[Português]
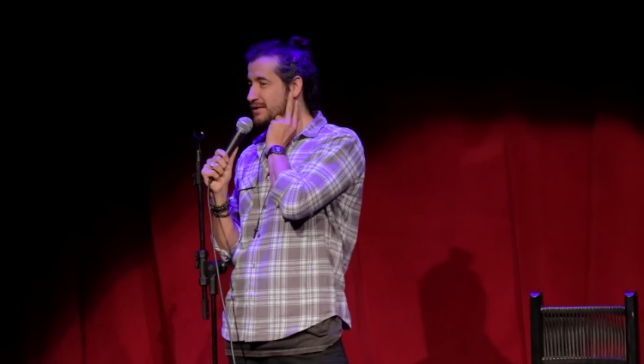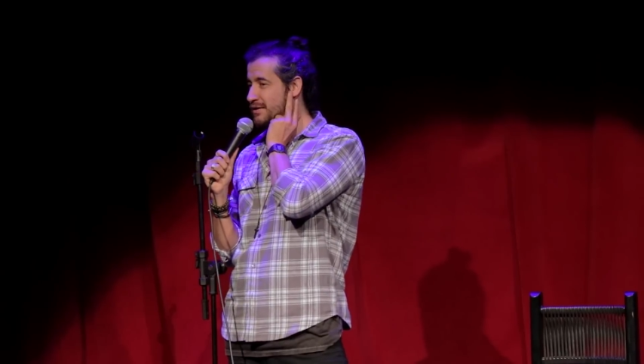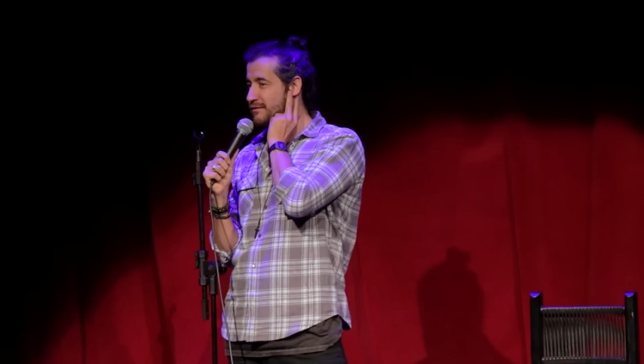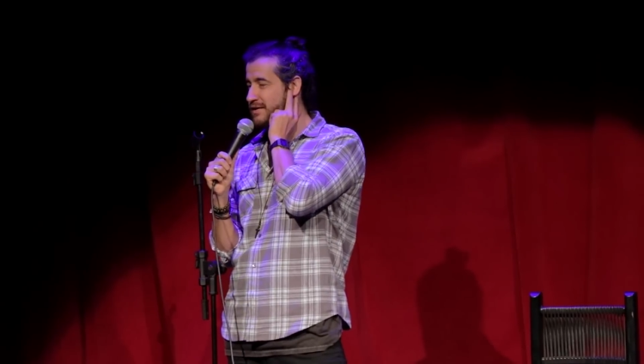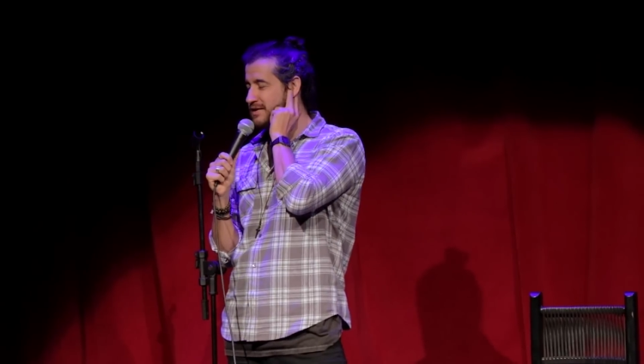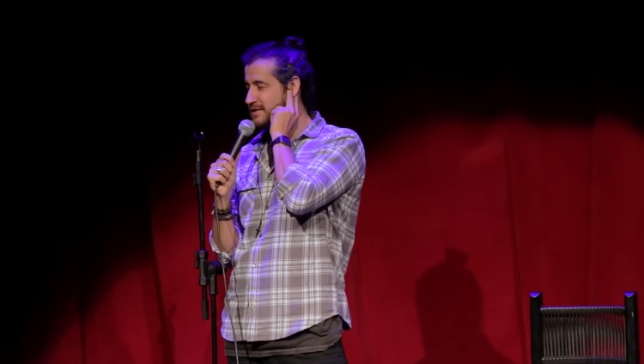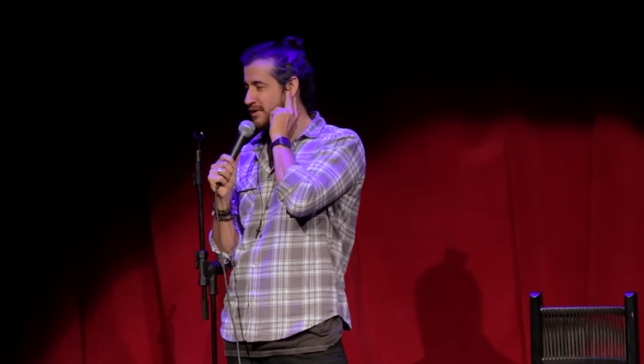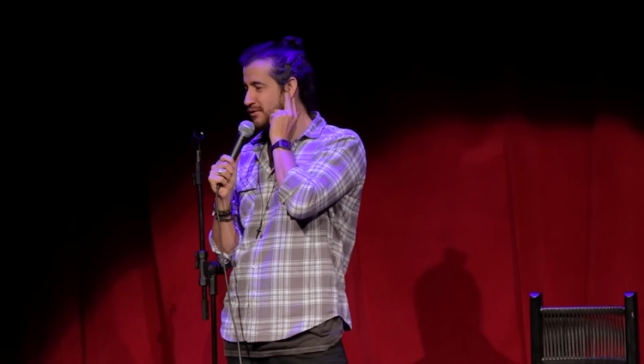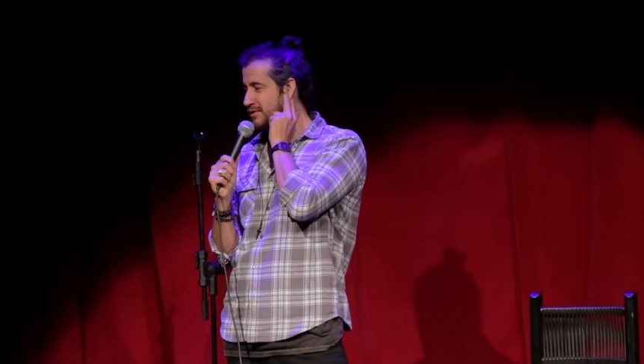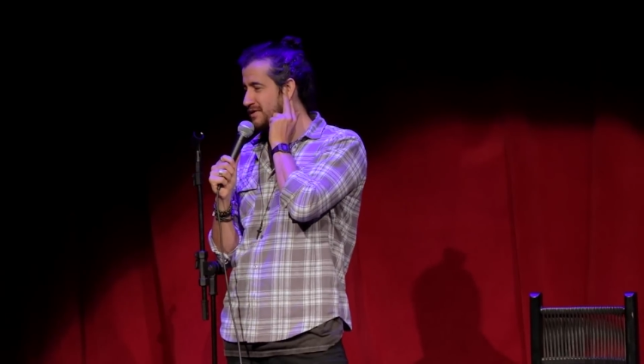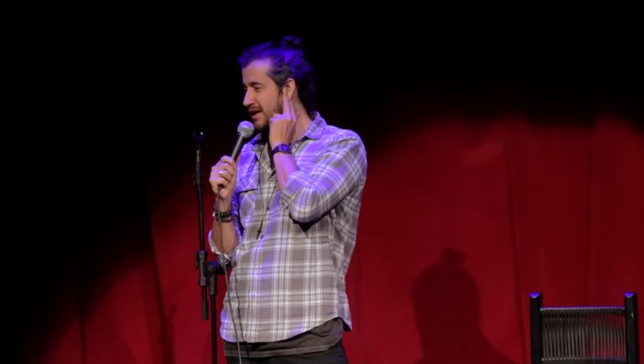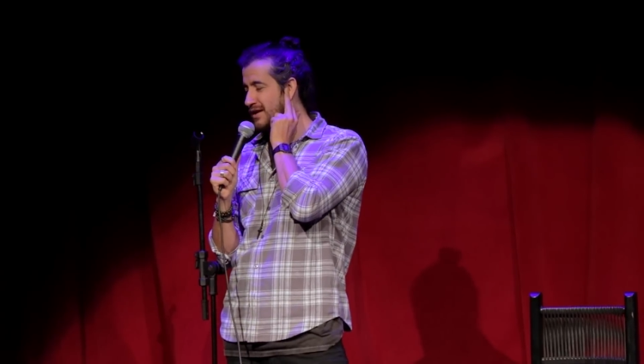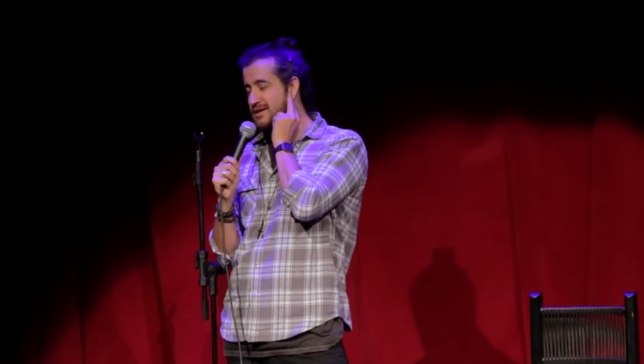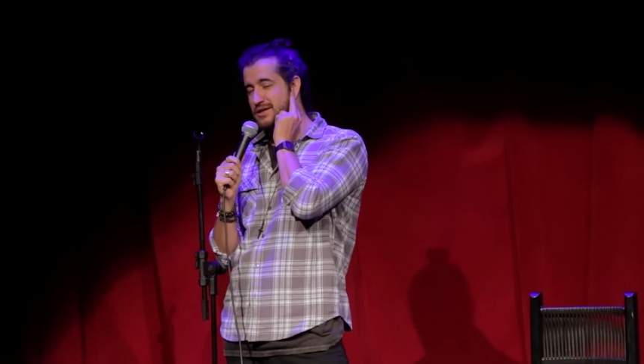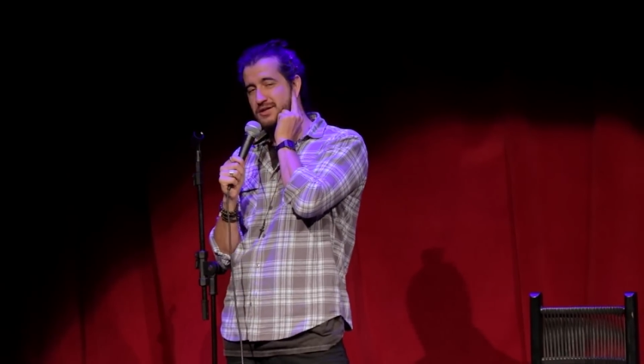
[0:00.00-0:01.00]
As intervenções
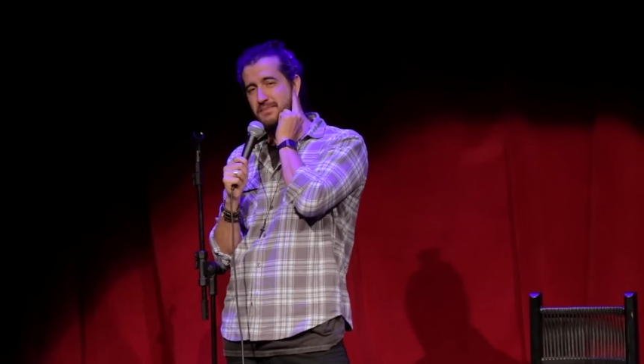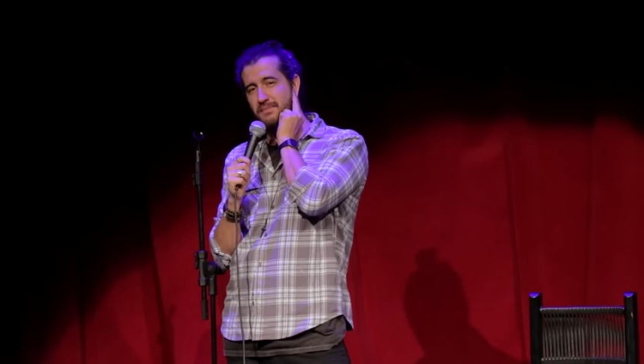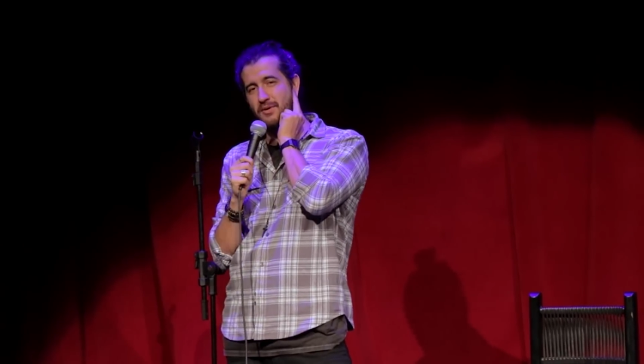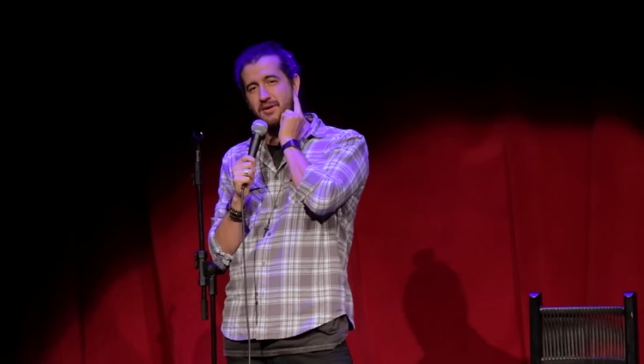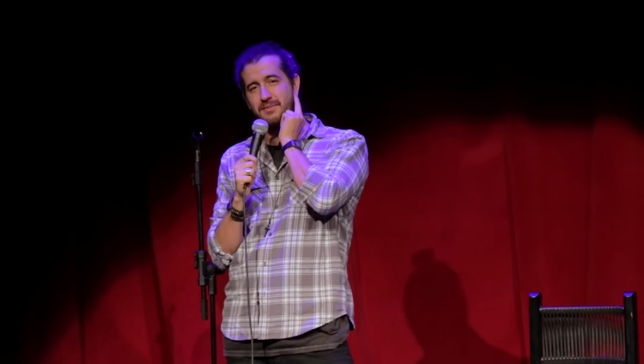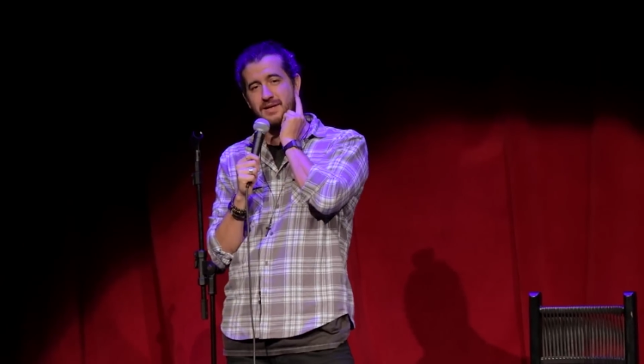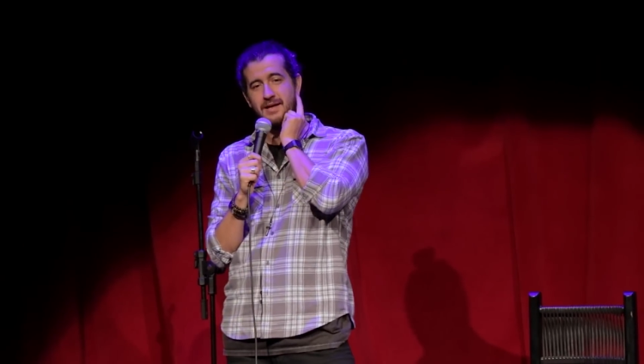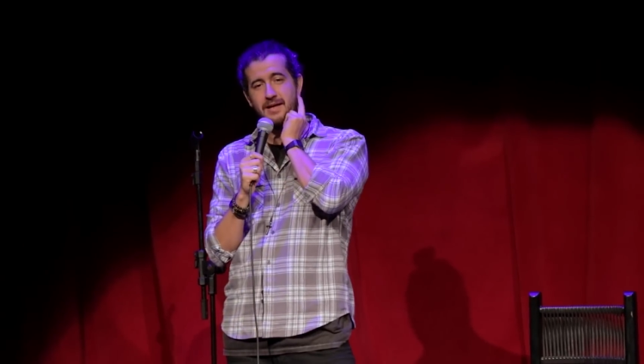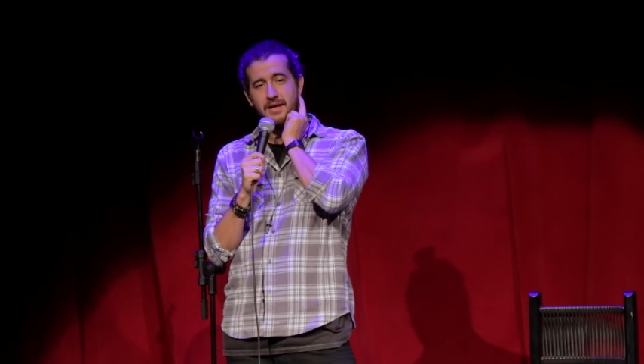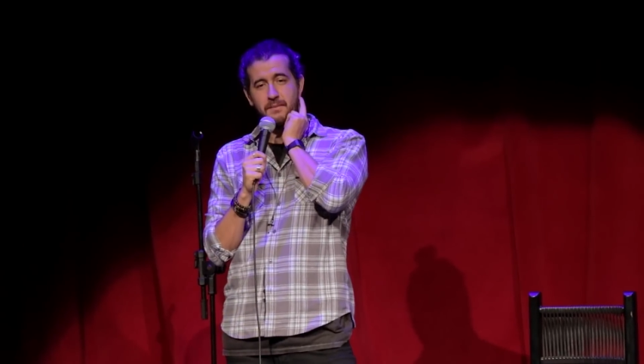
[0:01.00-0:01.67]
estéticas de pobre.